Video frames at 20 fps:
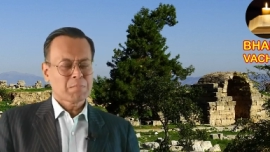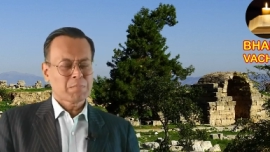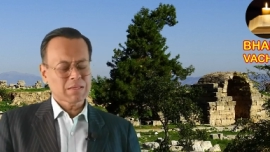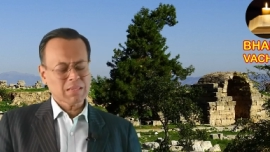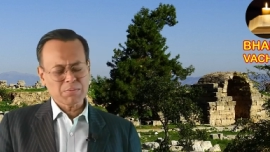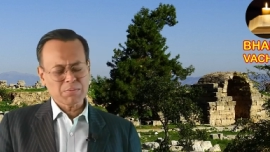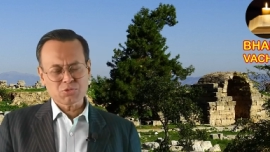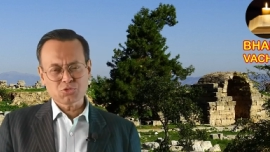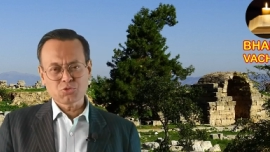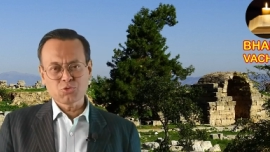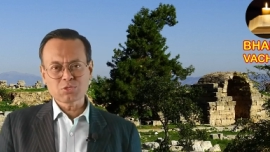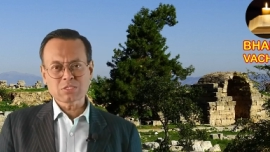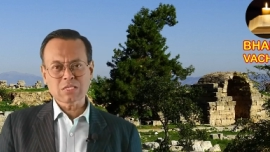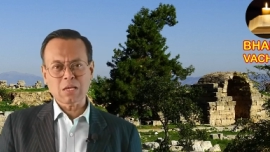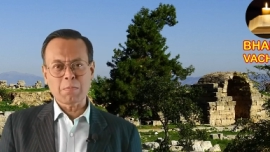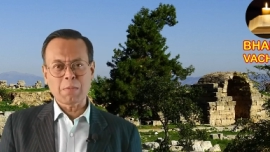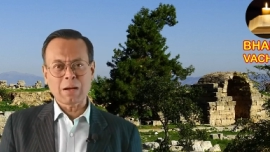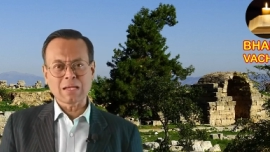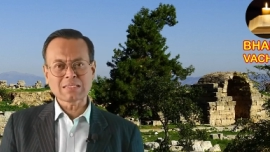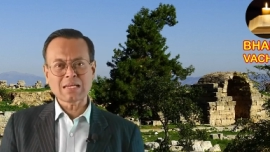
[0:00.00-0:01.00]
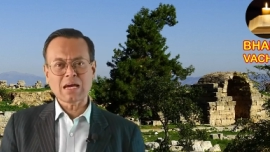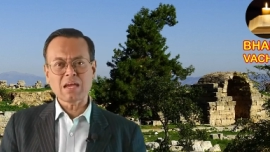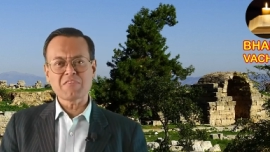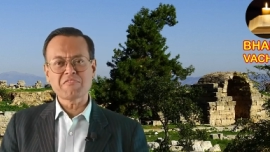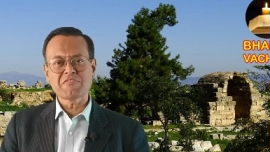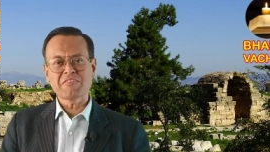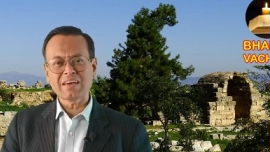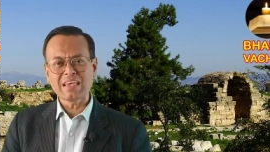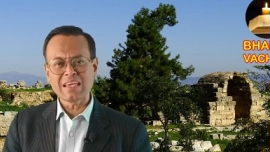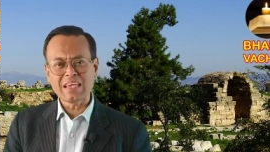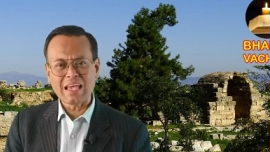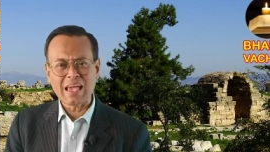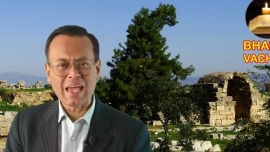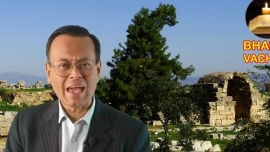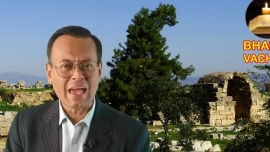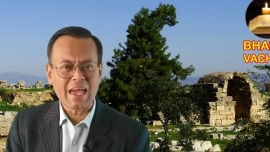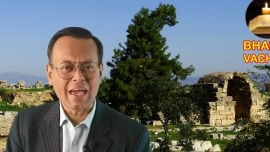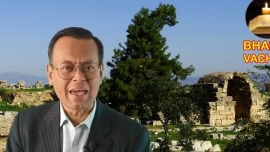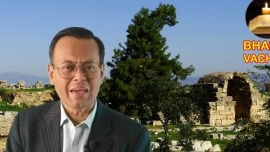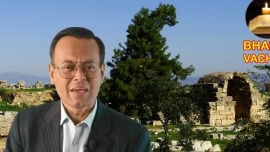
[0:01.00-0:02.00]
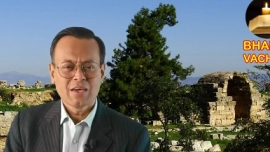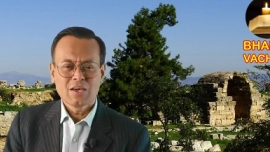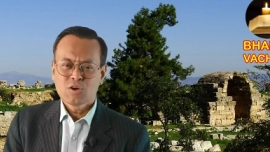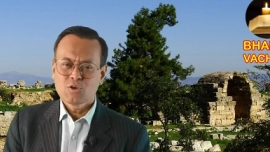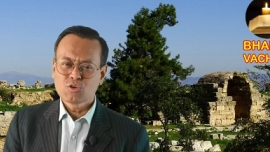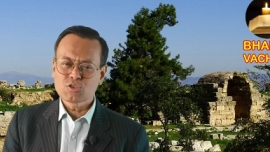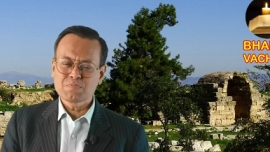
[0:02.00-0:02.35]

मतलब सुसमाचार वही है